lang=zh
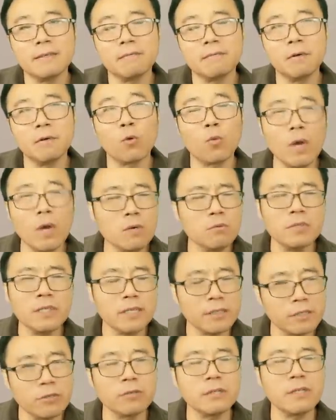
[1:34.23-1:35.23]
我关注
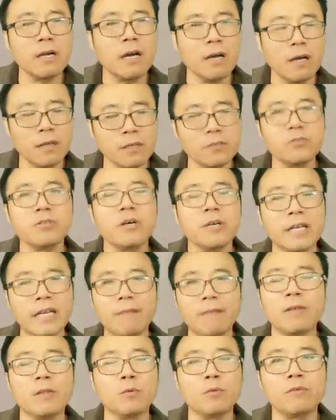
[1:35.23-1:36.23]
他的时候，他好像就到
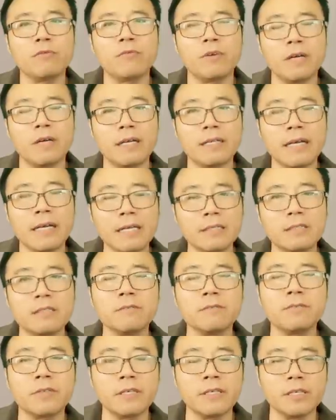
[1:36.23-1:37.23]
两万多粉了。他
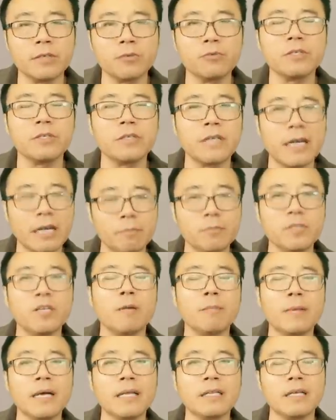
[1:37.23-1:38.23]
增粉呢，确实还是比
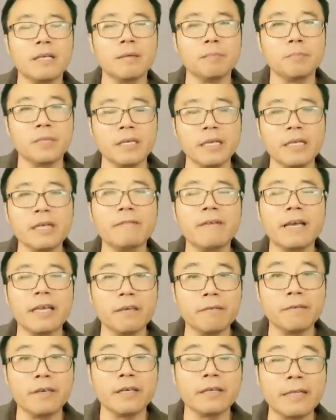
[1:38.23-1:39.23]
较慢的，比另
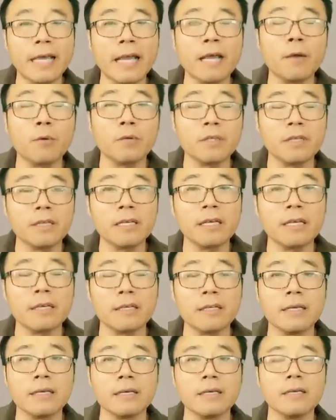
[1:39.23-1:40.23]
外一位泰国的那
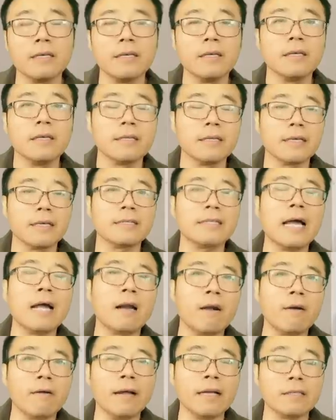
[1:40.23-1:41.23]
个那个那个
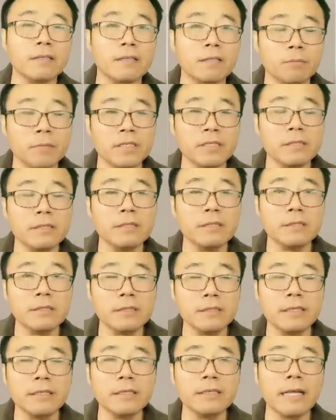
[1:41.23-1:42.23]
大号啊，叫什么西
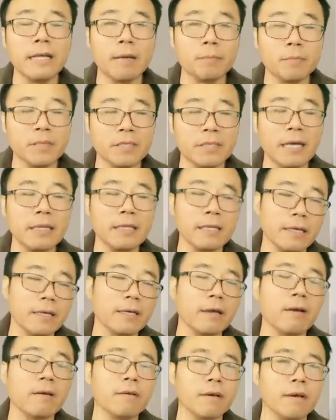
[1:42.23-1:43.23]
西恩呐，比他那
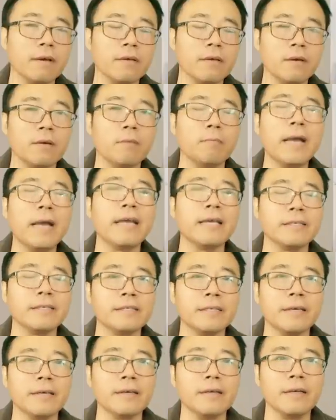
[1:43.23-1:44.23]
个要要要慢
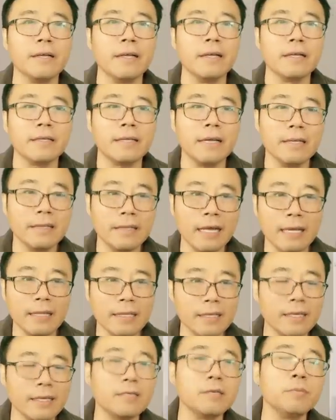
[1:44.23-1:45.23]
一些。但是他
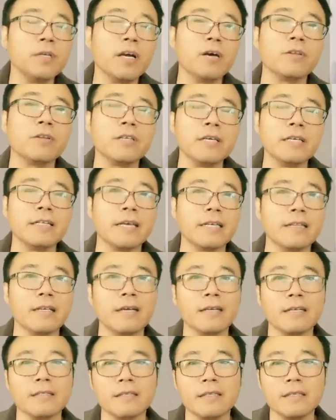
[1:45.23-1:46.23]
的也是比较有特点
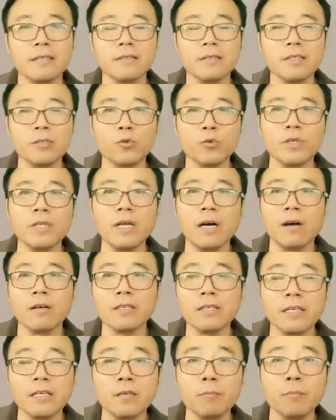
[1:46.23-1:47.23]
的，你觉得
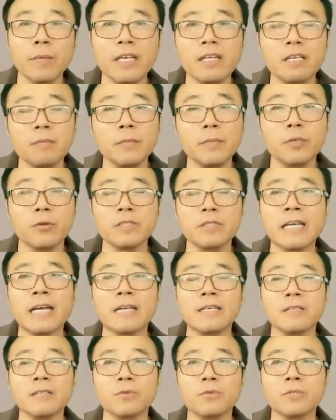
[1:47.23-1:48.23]
好像是没什么有
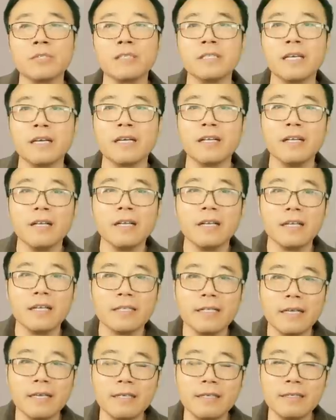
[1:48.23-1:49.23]
价值的东西呢？
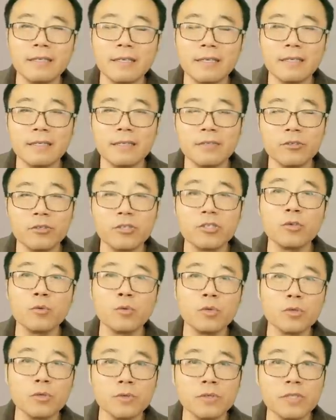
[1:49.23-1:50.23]
但是呢，就是
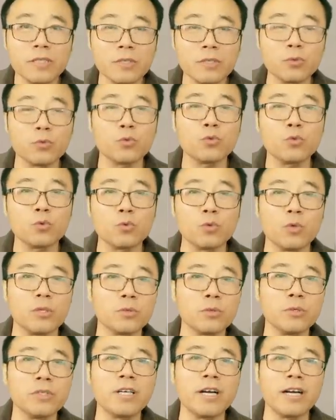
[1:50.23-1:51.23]
生活中这些
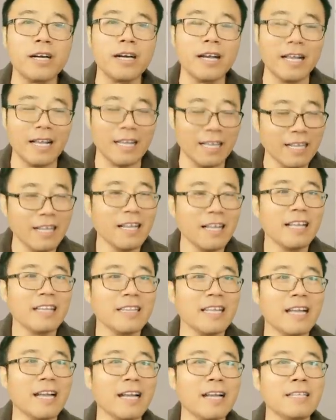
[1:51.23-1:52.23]
琐碎事儿啊，
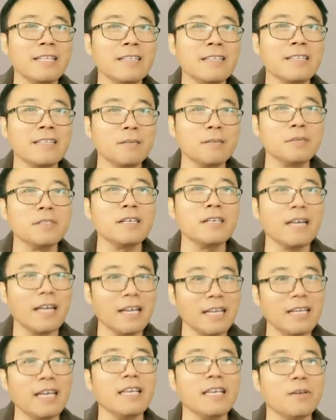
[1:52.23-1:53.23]
点开听着得不
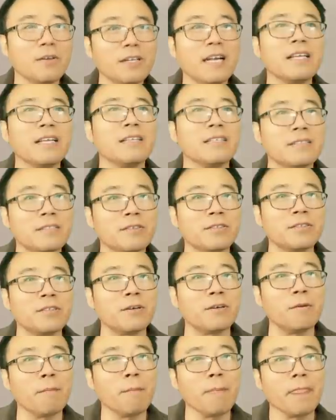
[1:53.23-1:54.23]
得，也有点意思。有
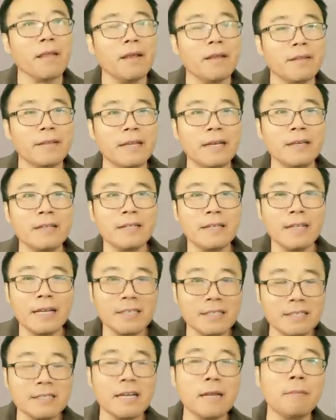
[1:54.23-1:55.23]
时候，但是呢，
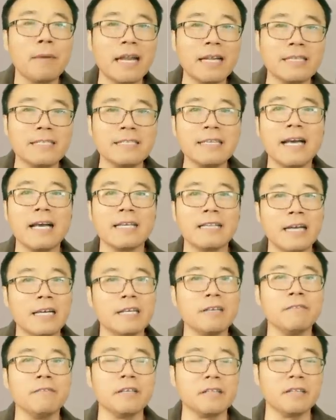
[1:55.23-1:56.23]
他这次来马来西亚，
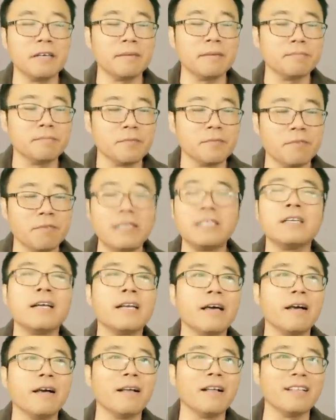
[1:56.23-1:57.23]
他认为呢翻
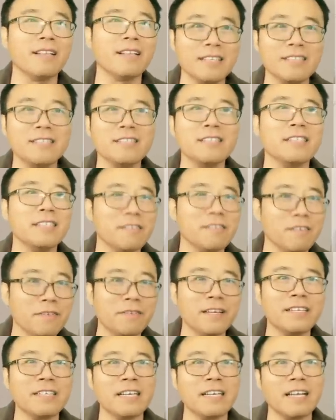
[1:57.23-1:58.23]
车了，他自己认
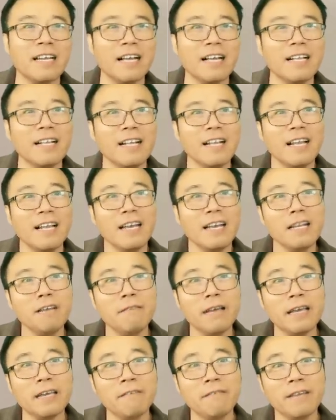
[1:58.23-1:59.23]
为翻车了。
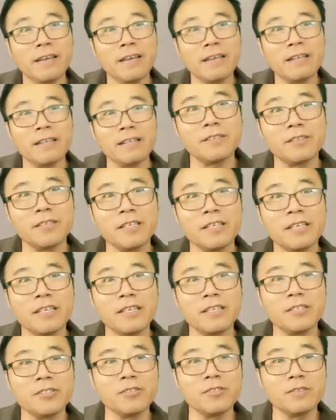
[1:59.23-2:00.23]
另外一位就是一
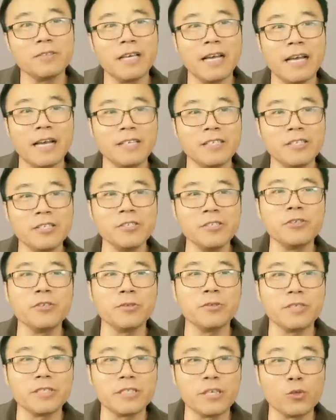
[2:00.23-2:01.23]
个新啊新
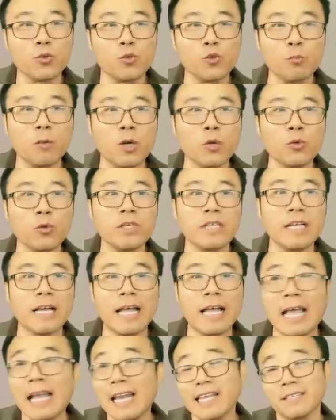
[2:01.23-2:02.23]
秀，叫橘猫队
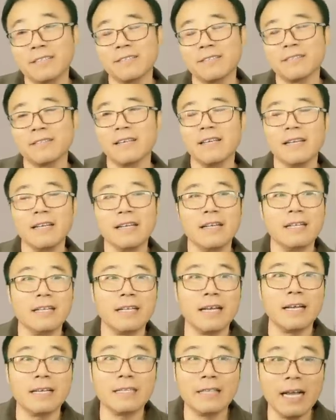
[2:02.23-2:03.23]
长 Alex，
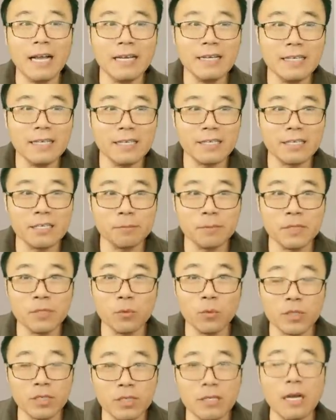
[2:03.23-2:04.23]
啊，他这个视
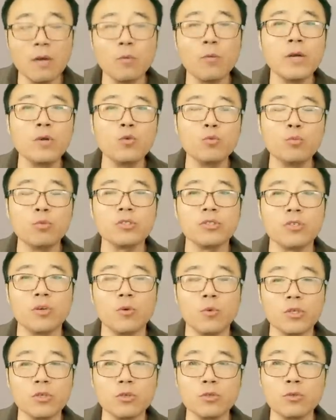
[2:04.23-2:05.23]
频我是刚关注不
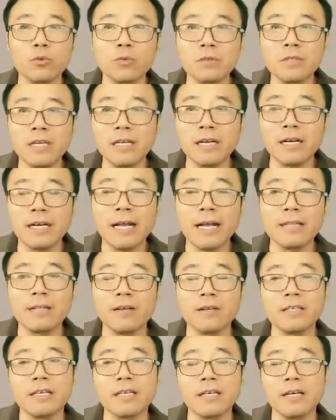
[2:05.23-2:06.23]
久，我就从他那
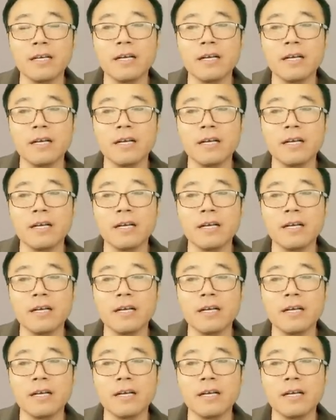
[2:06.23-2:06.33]
看到这